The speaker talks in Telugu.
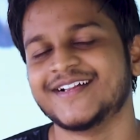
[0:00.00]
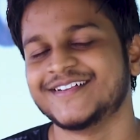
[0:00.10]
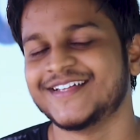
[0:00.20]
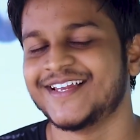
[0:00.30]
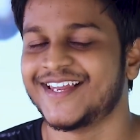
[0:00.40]

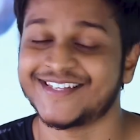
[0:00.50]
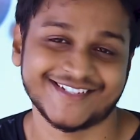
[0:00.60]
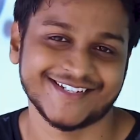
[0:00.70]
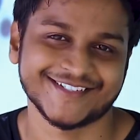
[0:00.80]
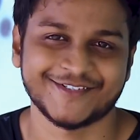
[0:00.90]
అంతే
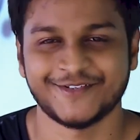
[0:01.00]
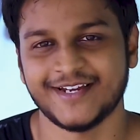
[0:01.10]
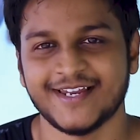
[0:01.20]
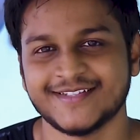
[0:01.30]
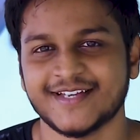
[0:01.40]
లస్ట్రెస్గా
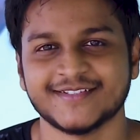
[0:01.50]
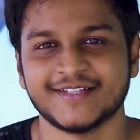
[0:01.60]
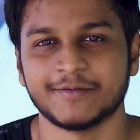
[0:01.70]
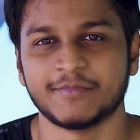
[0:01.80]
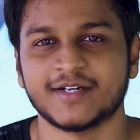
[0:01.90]
ఉండేలా
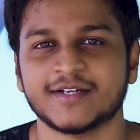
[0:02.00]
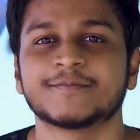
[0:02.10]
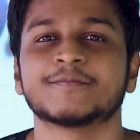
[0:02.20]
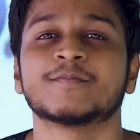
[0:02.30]
చేస్తుంది అనమాట